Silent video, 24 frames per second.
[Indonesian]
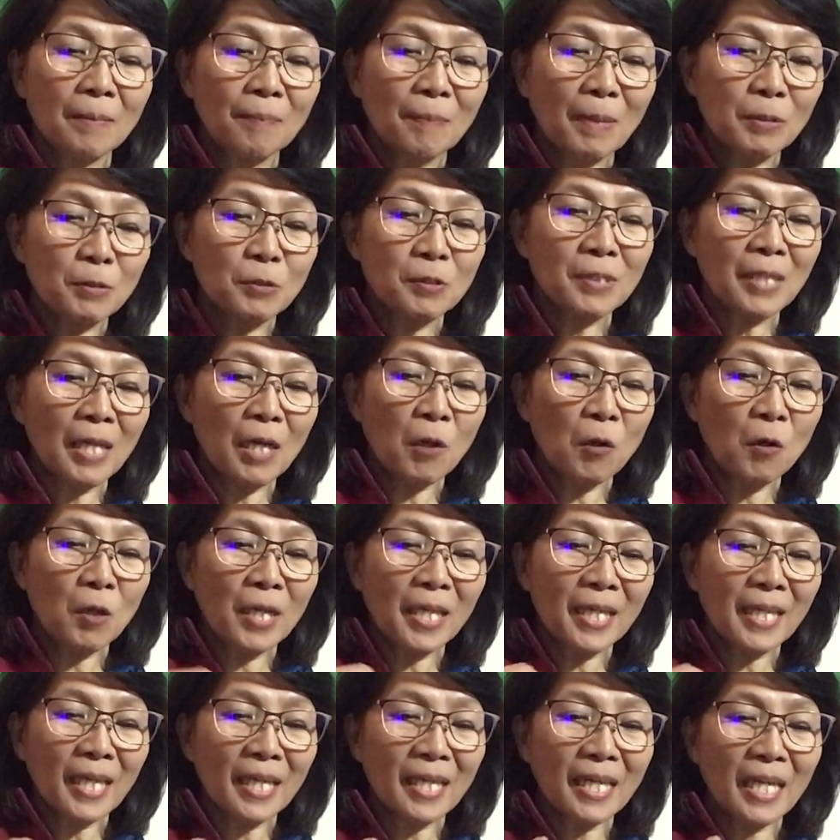maksud saya
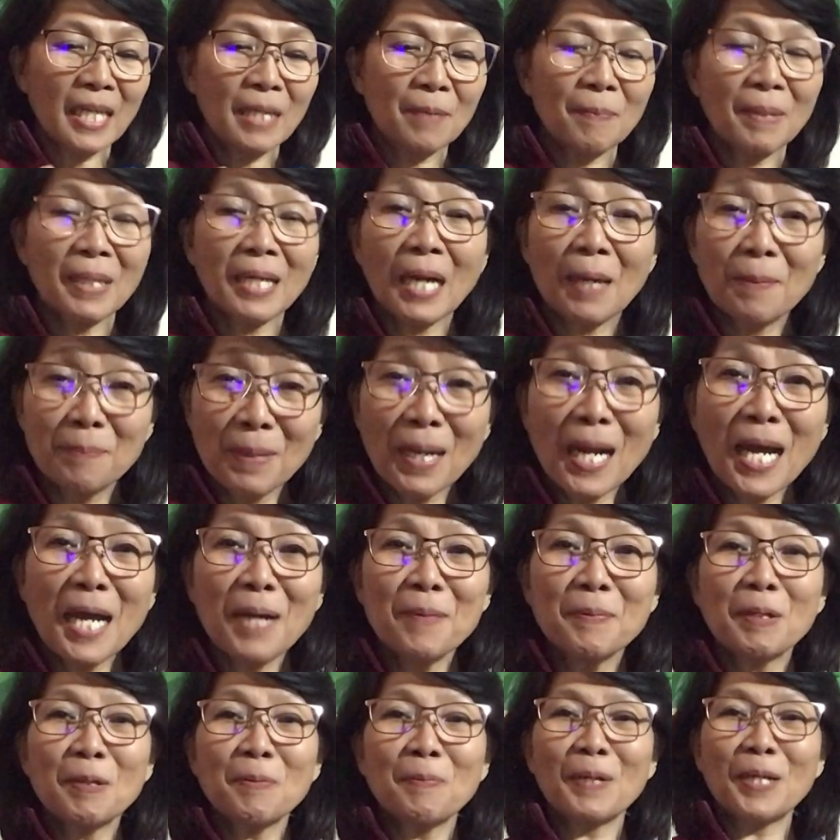oleh karena iman
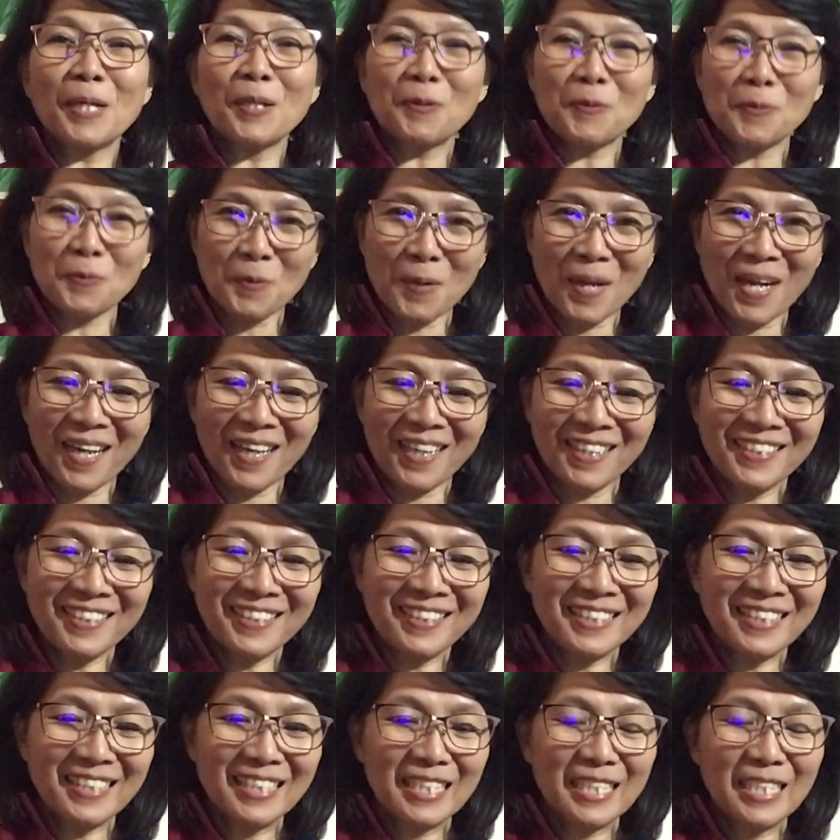Abraham kepada Tuhan,
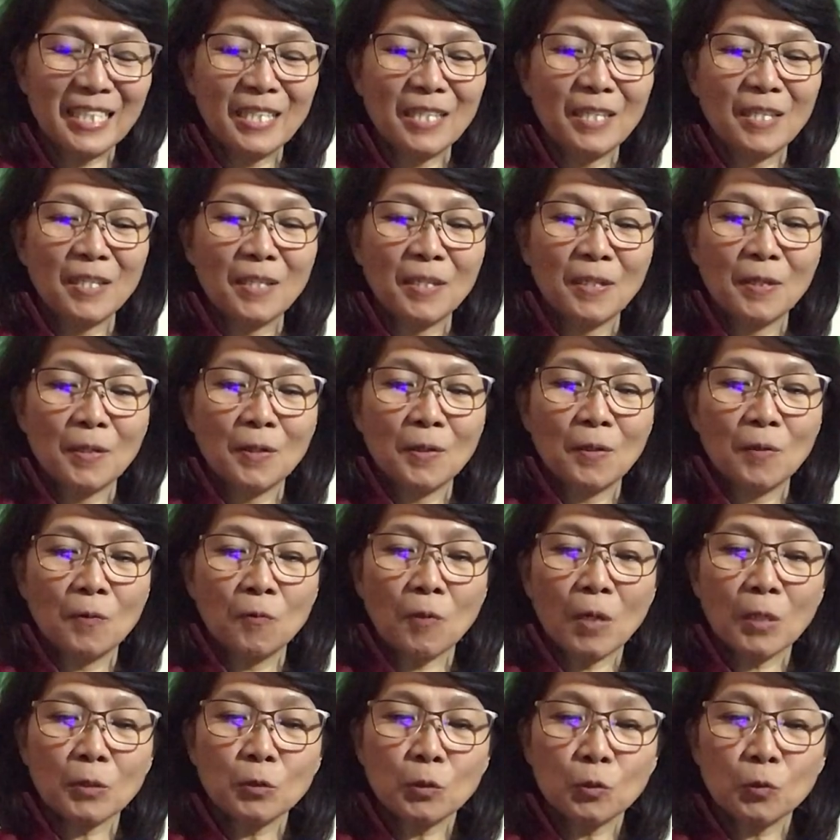
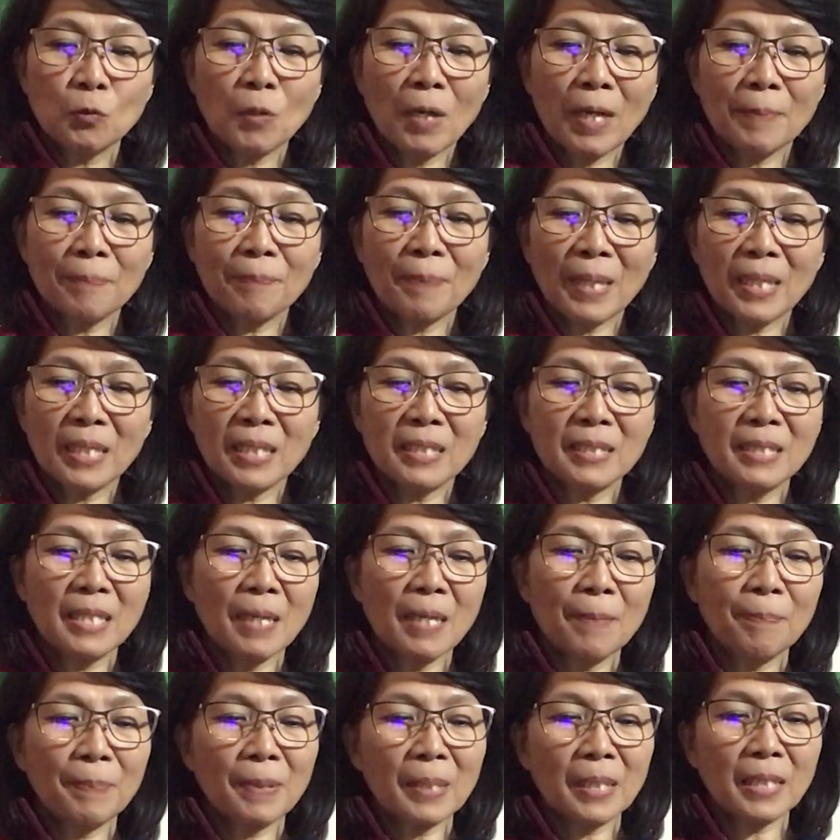waktu Tuhan panggil dia
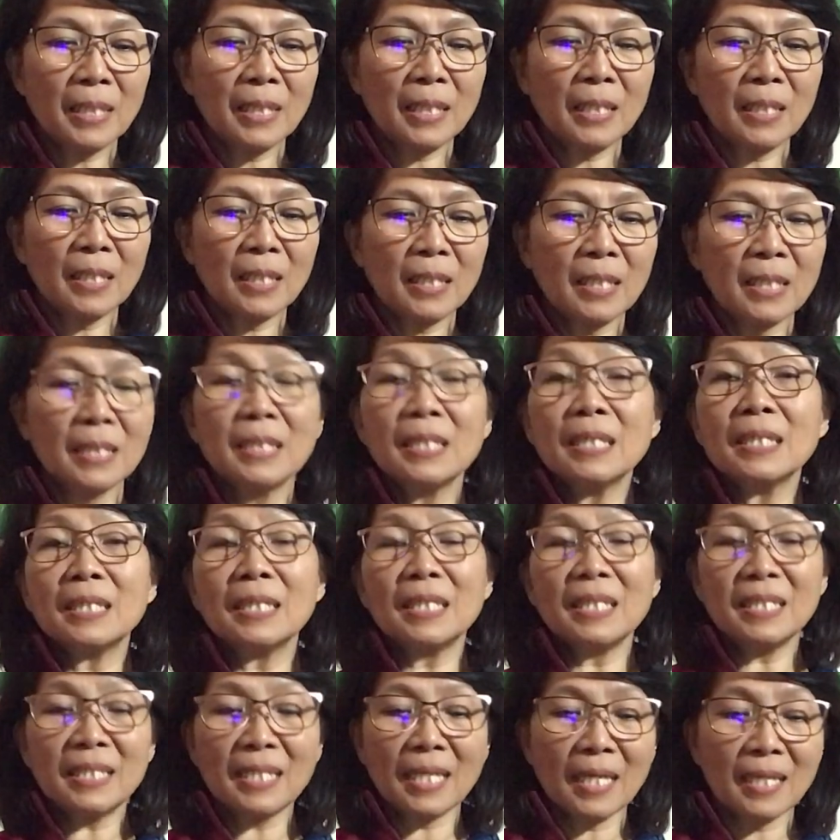pergi ke
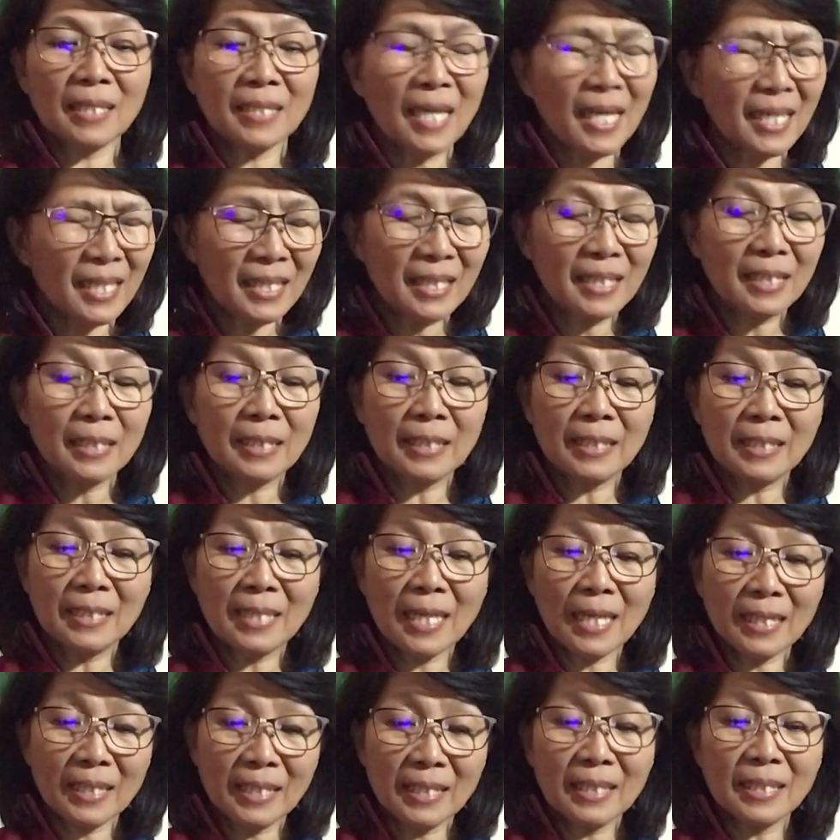negerinya dari
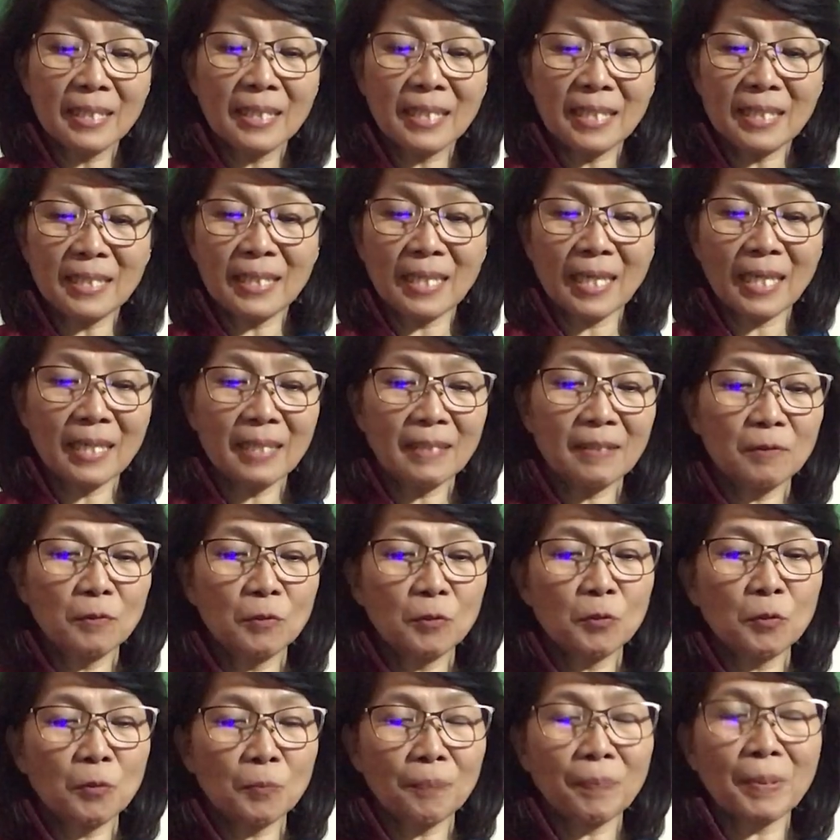dari negerinya
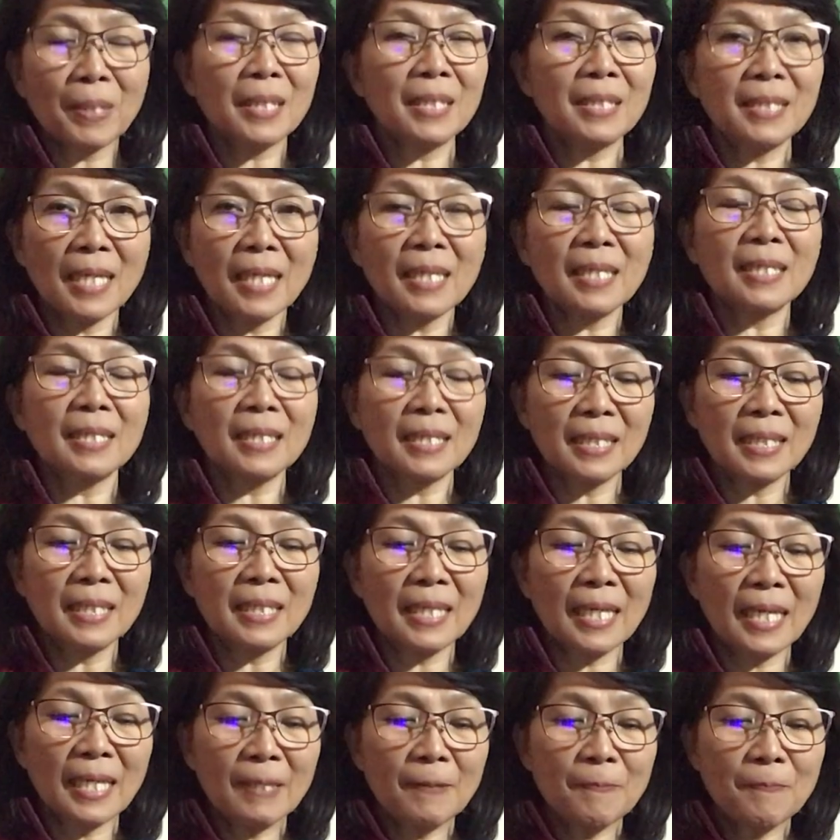untuk pergi dari
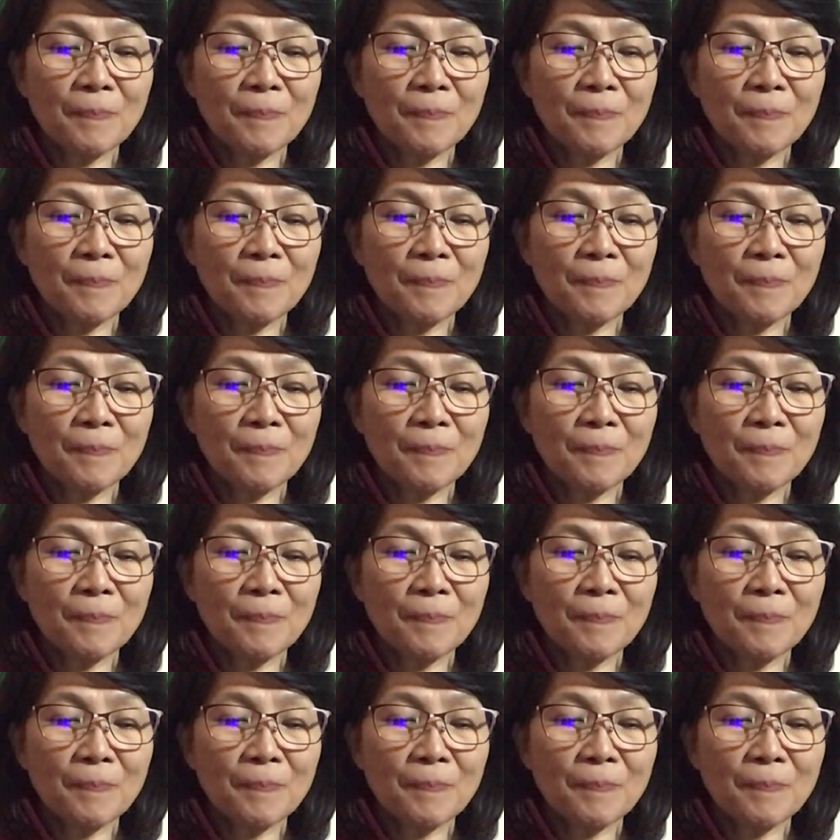negerinya